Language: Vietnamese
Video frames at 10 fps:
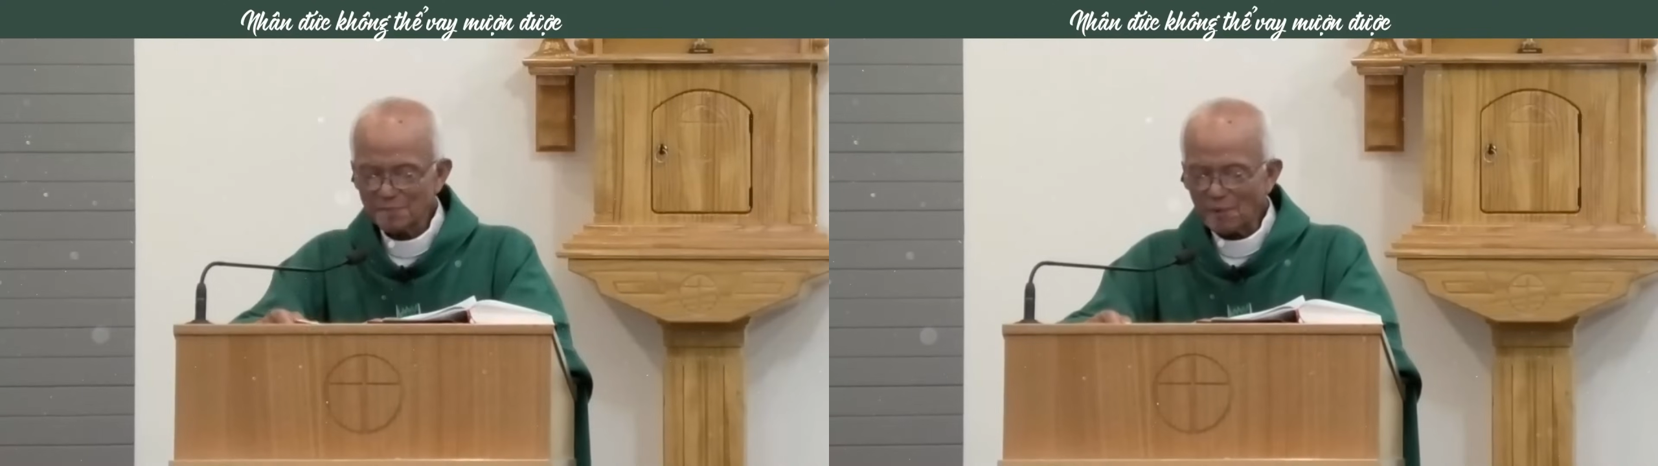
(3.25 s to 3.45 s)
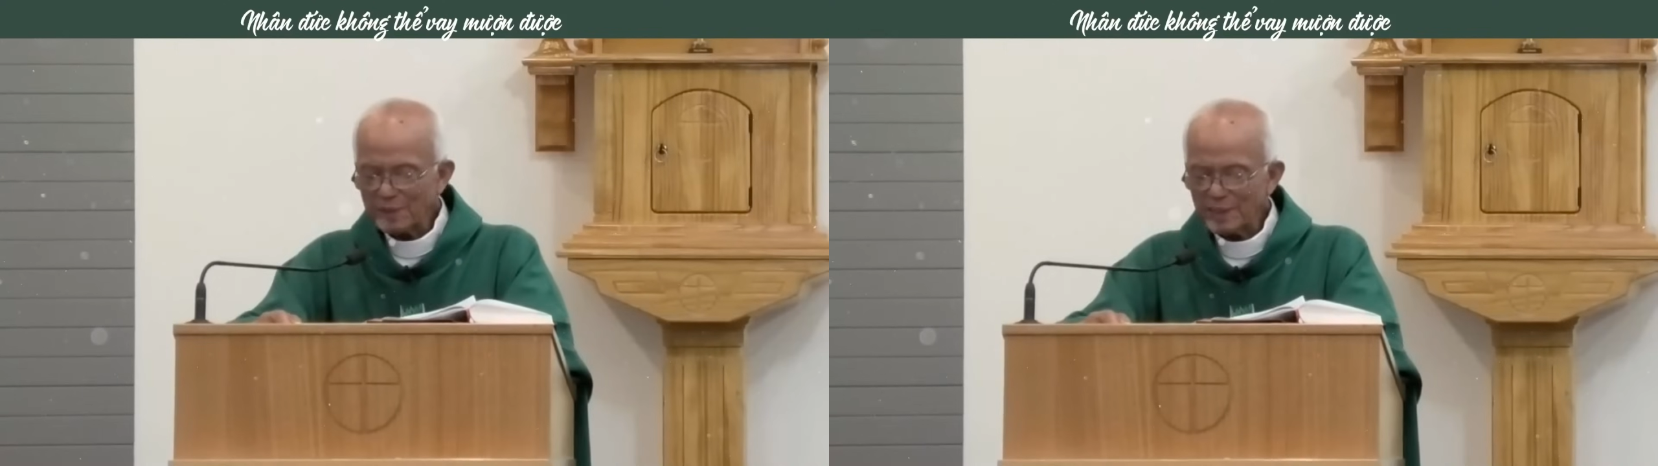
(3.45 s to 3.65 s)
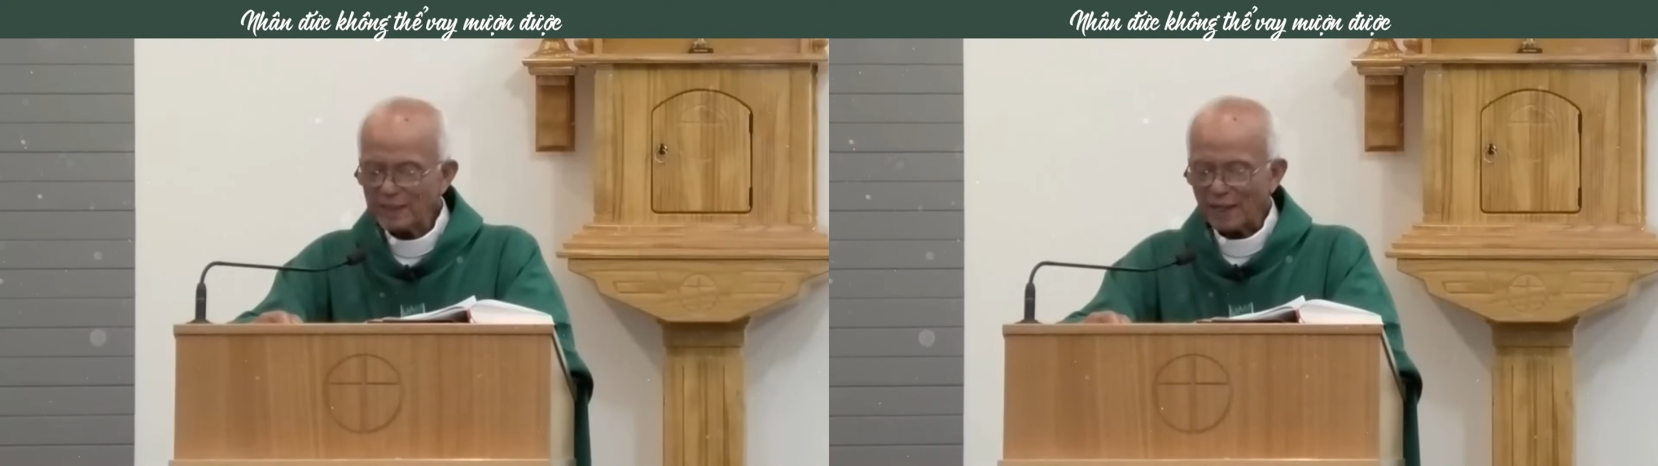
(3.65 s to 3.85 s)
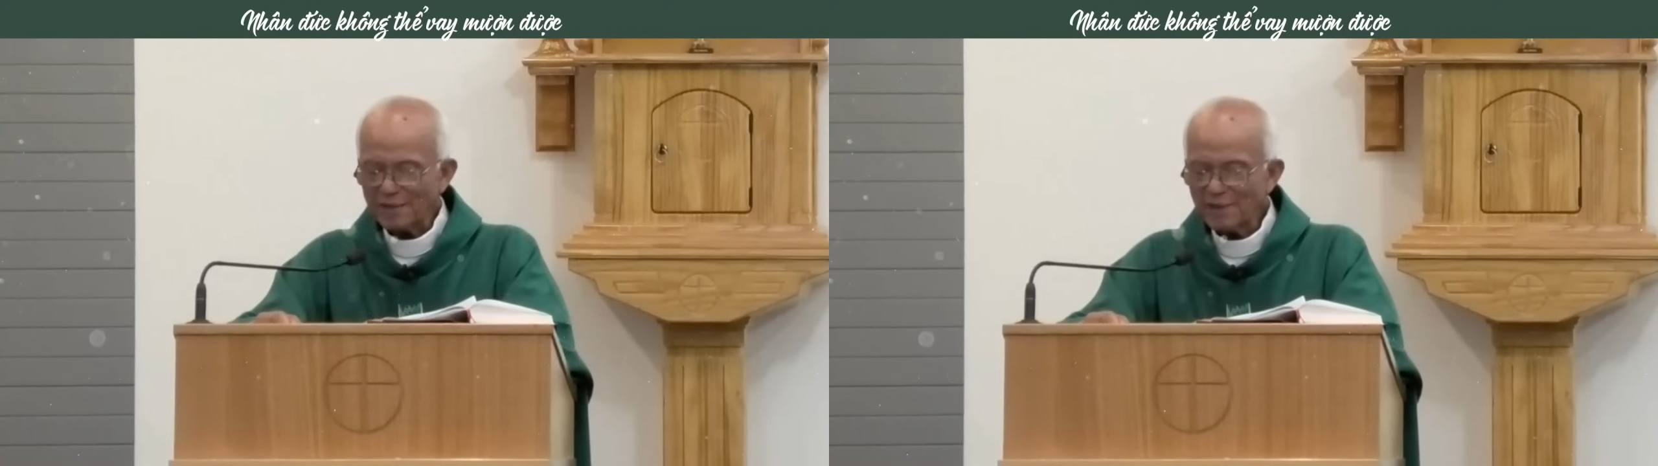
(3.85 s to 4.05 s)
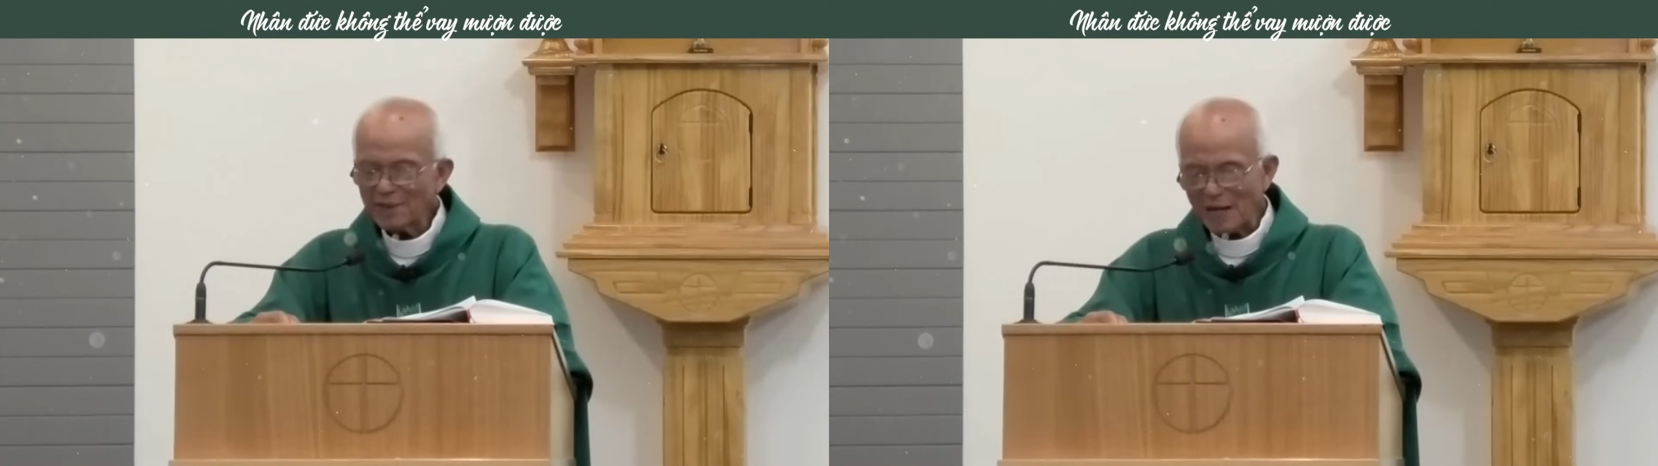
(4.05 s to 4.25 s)
một khía
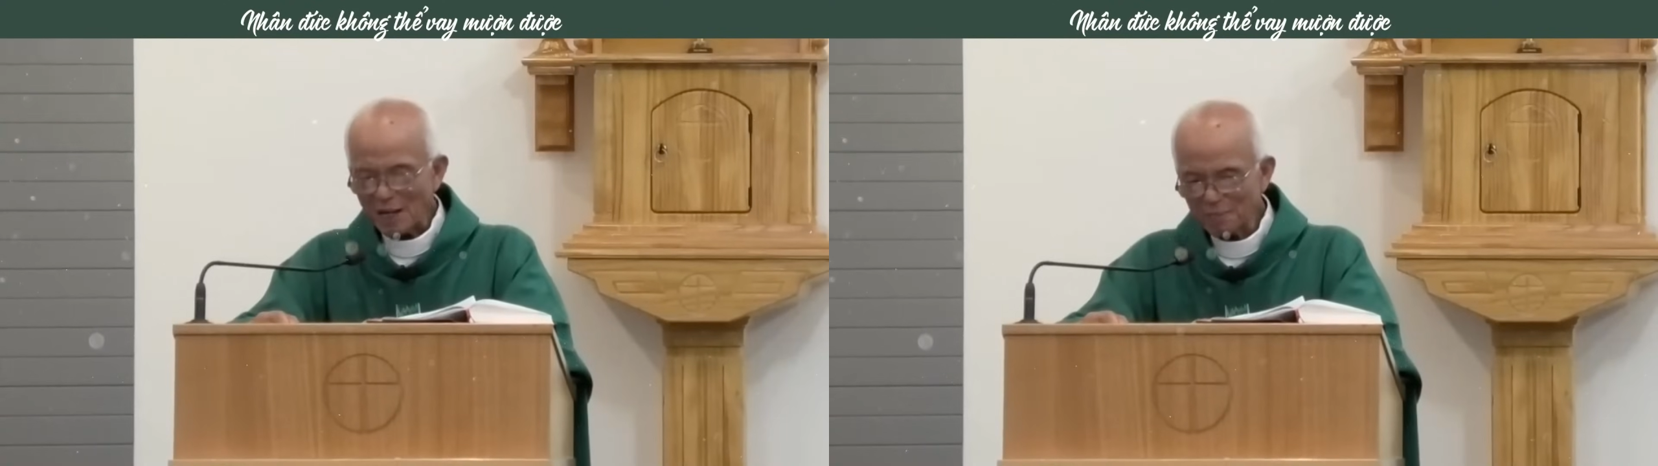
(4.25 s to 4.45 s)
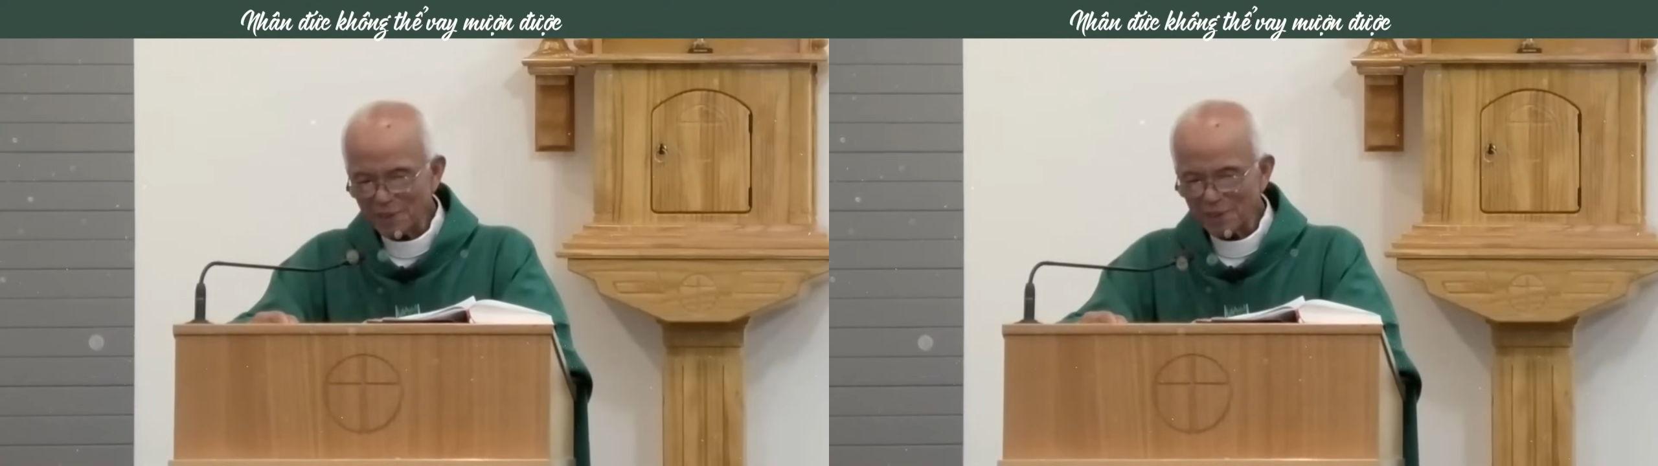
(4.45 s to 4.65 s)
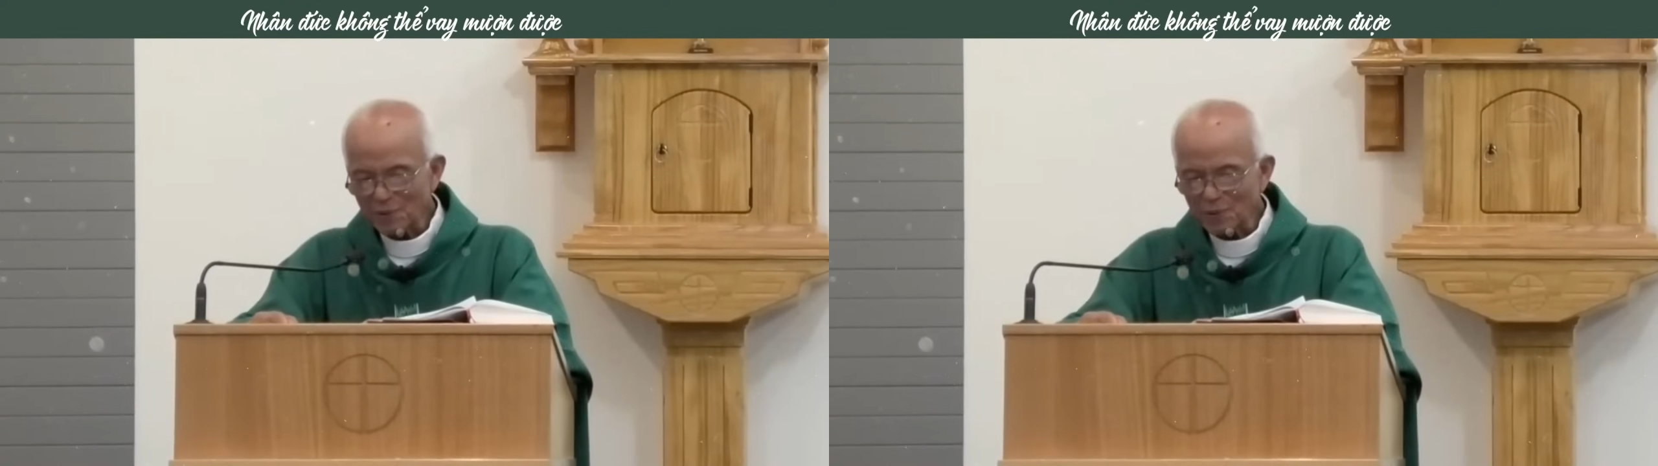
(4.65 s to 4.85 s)
cạnh rất đặc biệt